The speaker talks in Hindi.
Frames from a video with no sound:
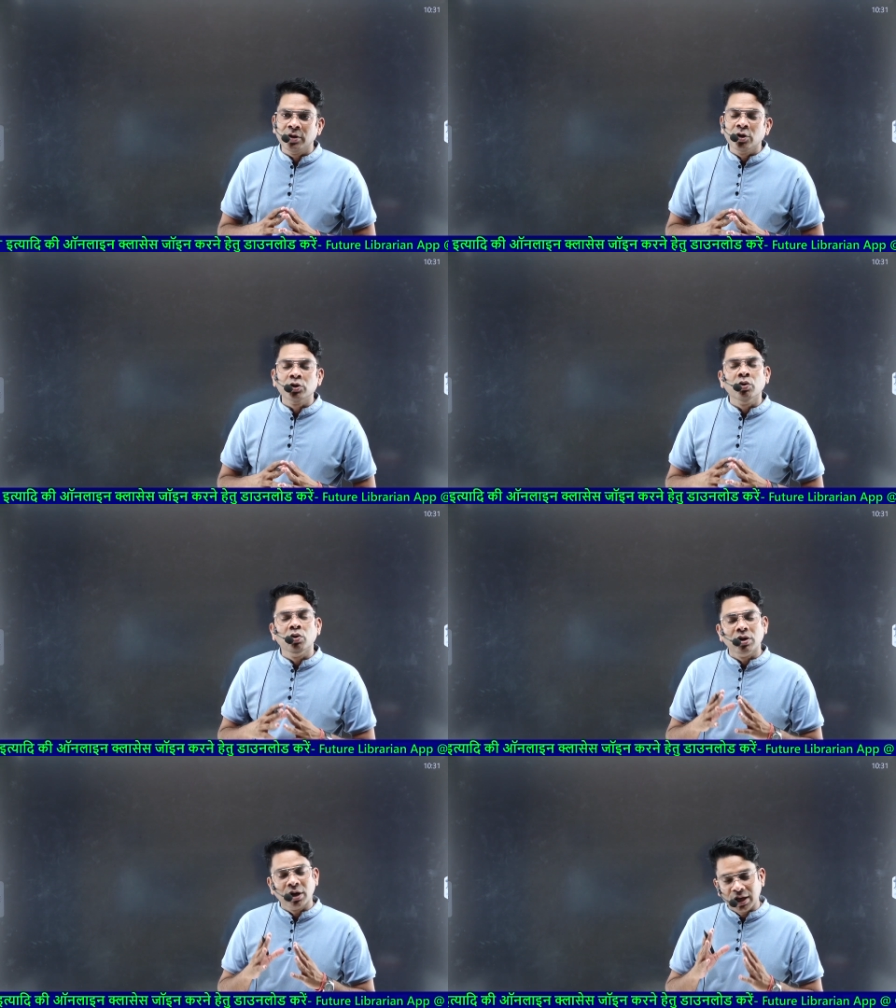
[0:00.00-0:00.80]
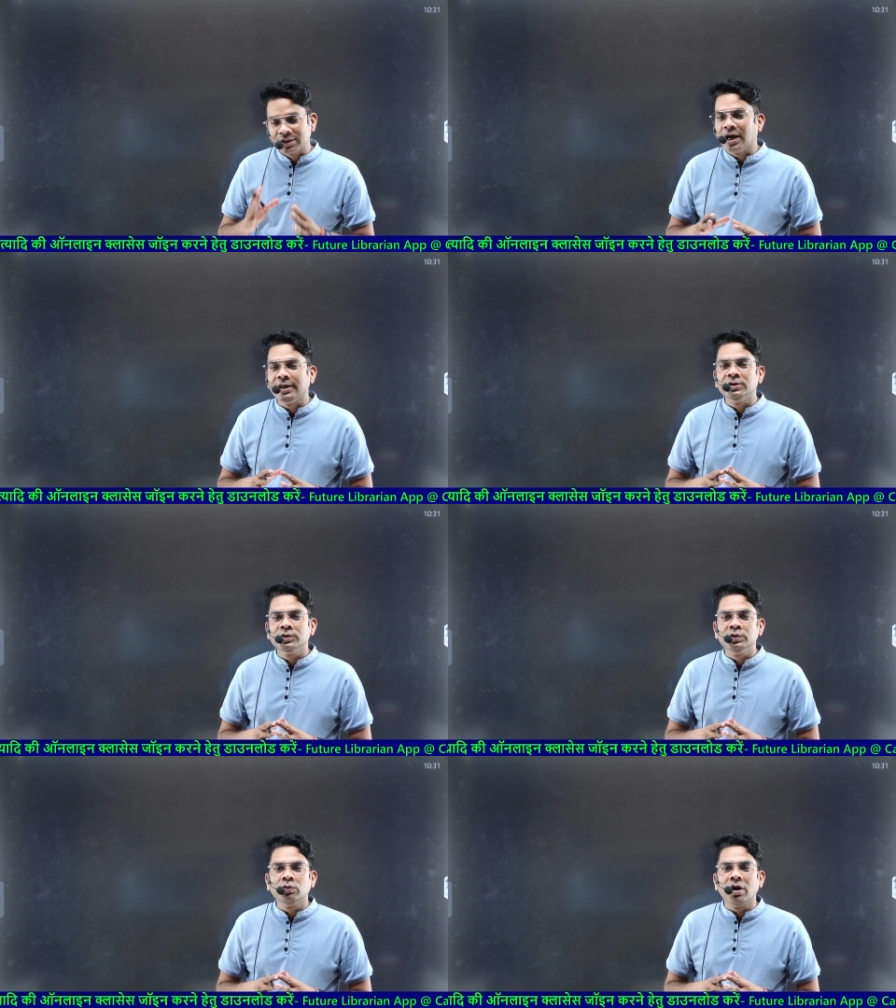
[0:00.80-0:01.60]
तो लगातार इन
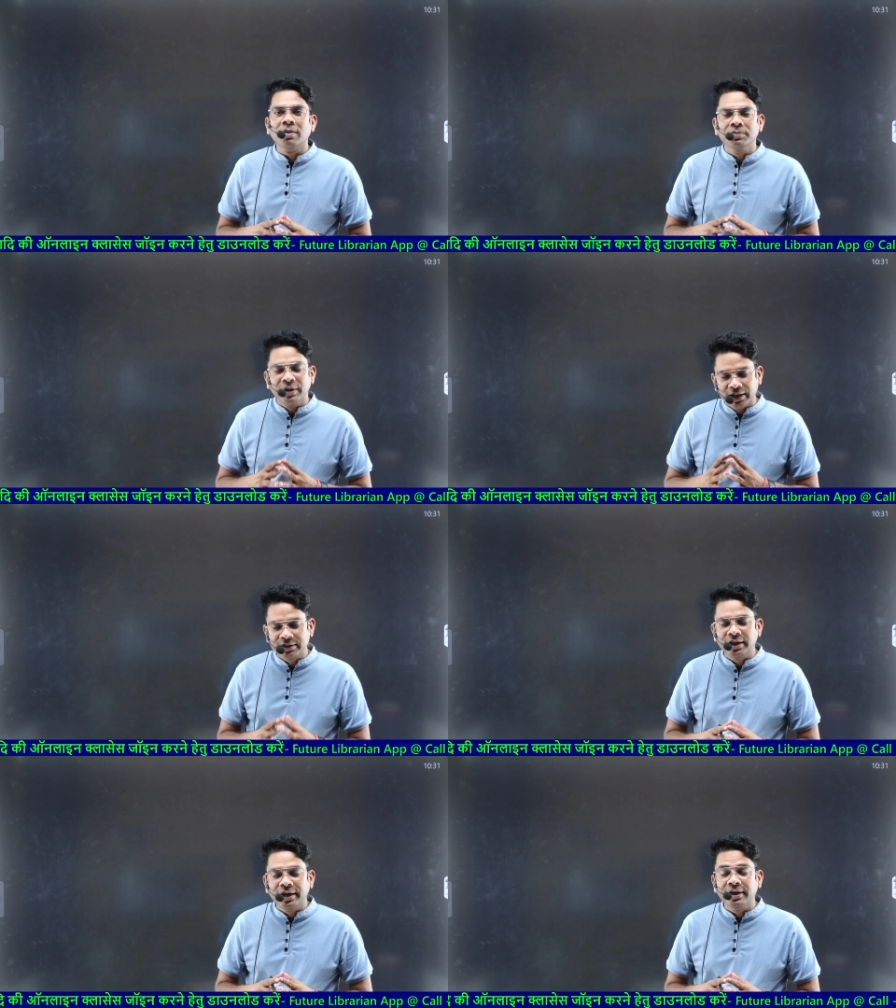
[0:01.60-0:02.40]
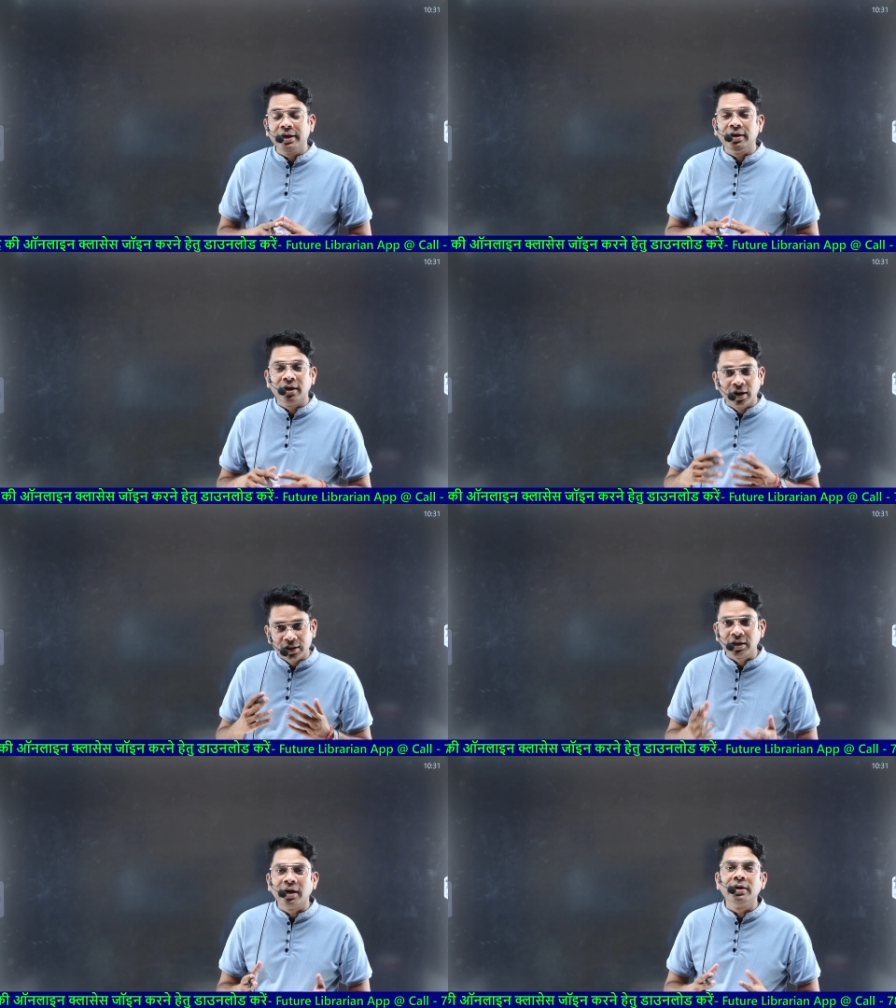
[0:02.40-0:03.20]
चीज़ों को आप देखते रहिए
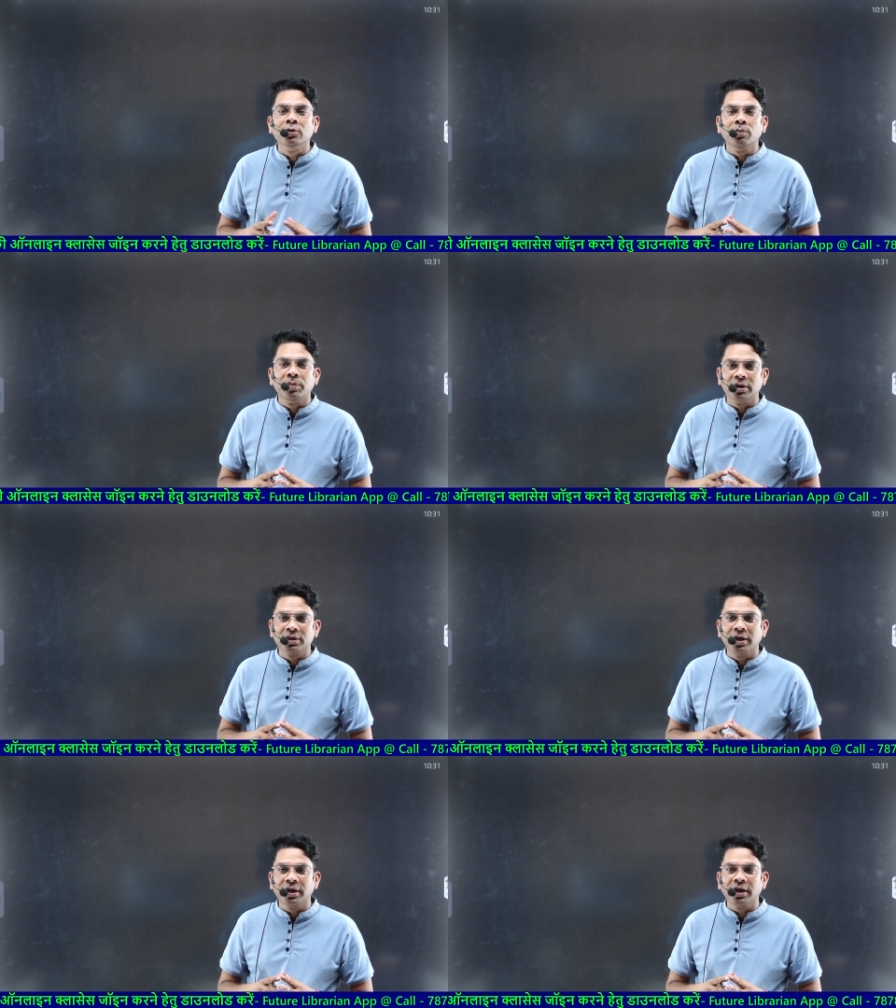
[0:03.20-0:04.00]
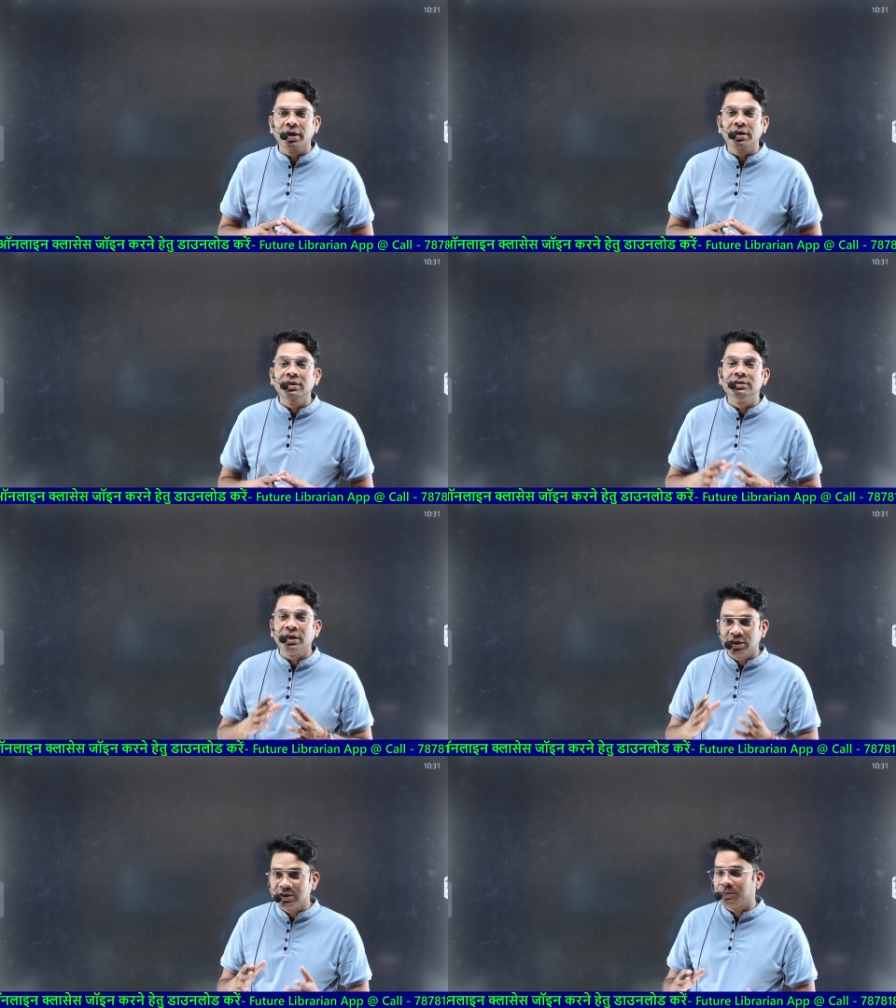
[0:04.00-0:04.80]
लगातार इनको पढ़ते रहिए इनसे
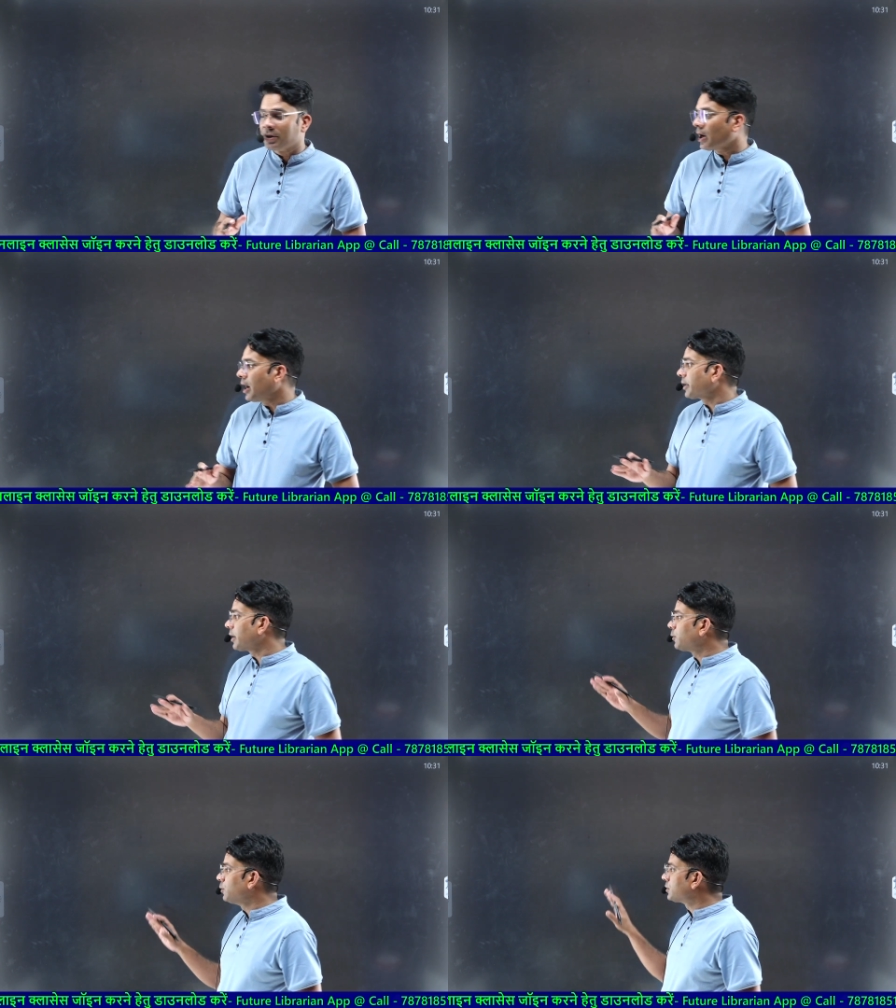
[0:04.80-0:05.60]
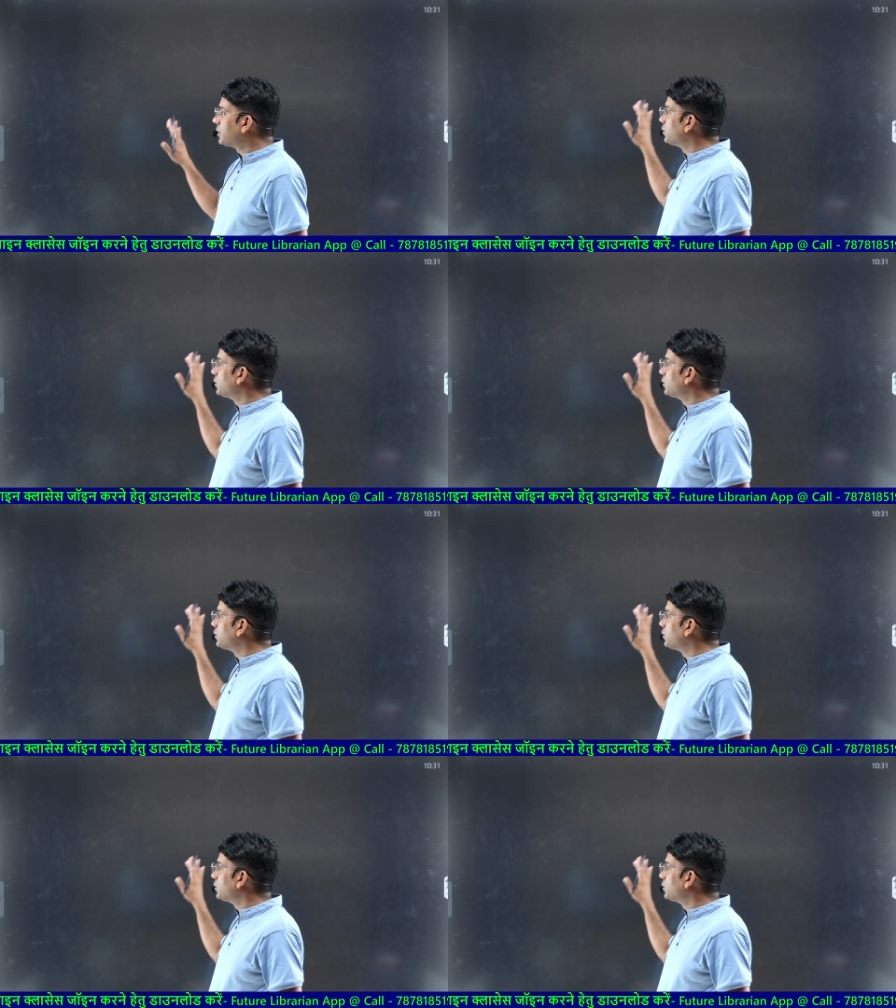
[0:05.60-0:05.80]
किस प्रकार के क्वेश्चन जो